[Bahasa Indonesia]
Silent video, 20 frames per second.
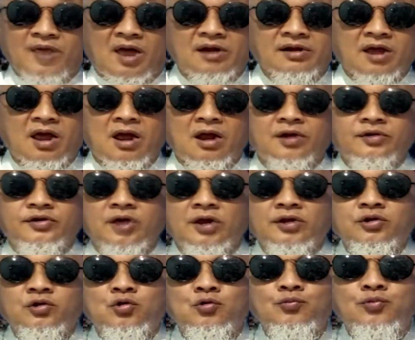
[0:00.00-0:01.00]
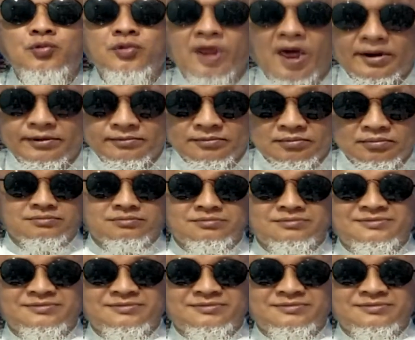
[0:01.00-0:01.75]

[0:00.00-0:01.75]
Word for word: tanah dari kuburan.